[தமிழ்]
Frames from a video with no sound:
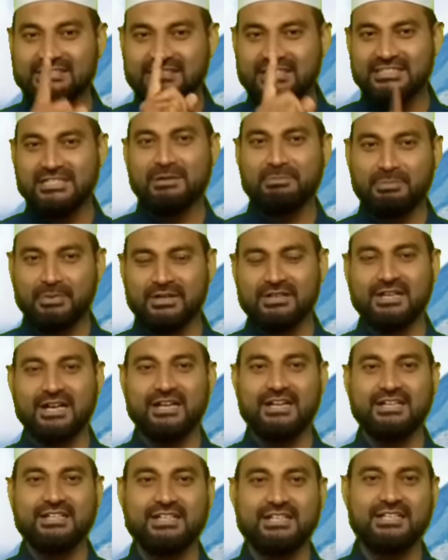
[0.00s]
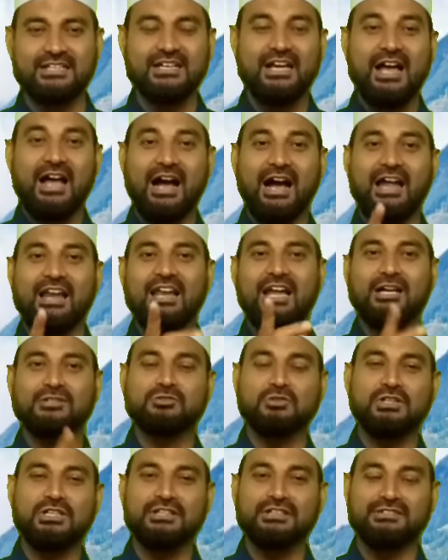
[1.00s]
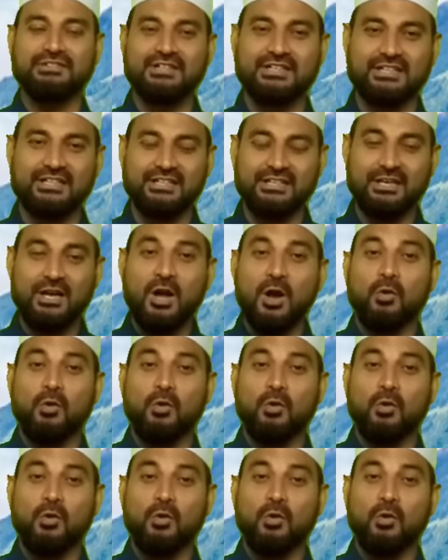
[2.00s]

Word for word: அசிங்கப்பட்டான் என்று அல்லாஹ் சொல்லிக்கிட்டு